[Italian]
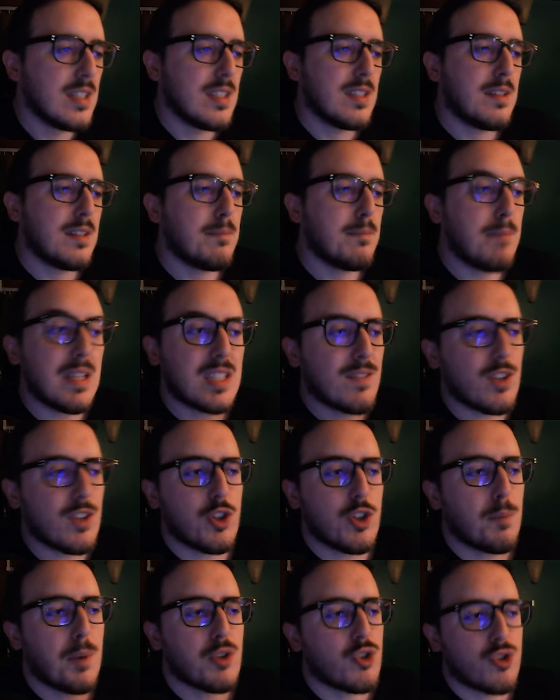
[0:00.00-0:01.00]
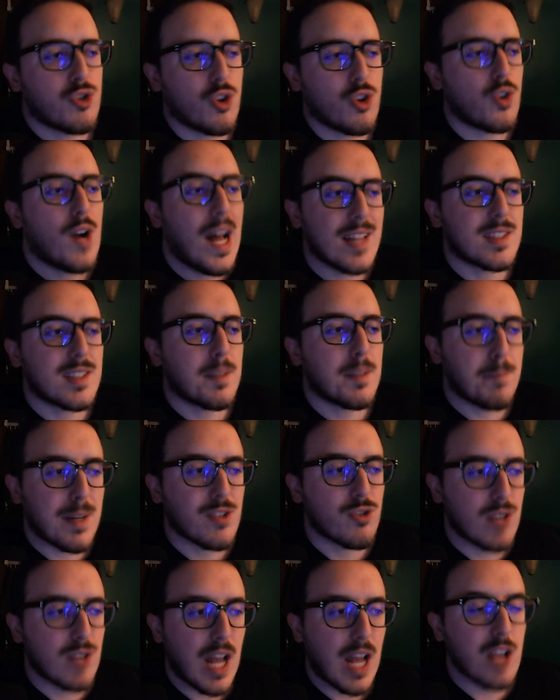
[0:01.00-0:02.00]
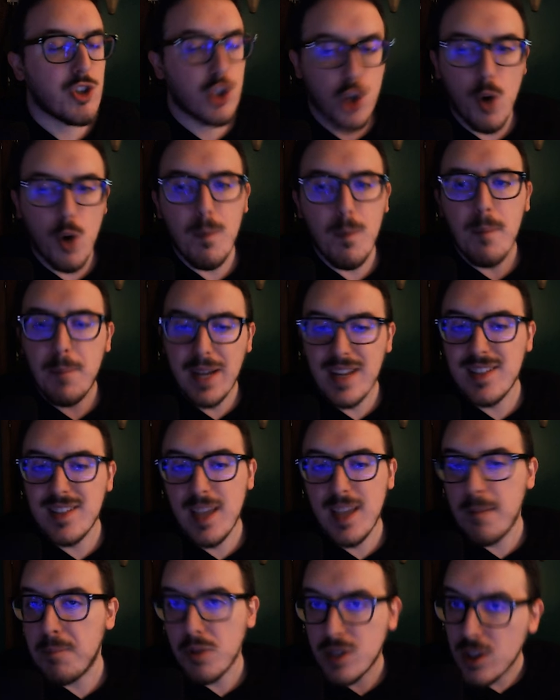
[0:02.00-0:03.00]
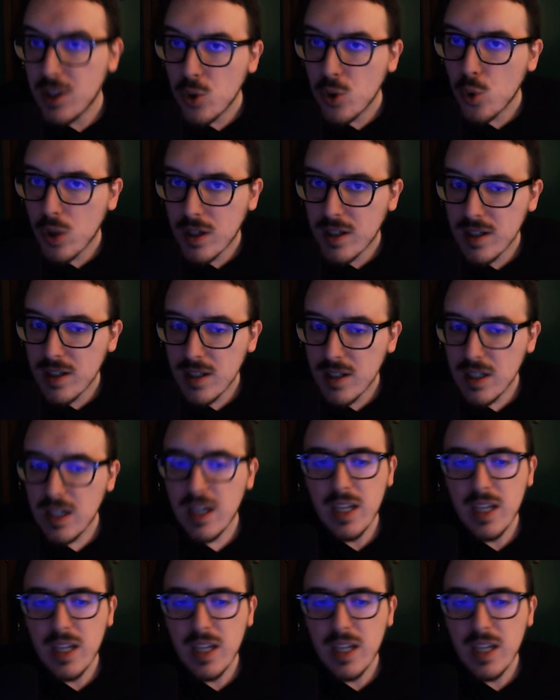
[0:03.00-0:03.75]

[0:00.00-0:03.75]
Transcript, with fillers: Mentre invece poi ci sono altri personaggi, come per esempio di Luke,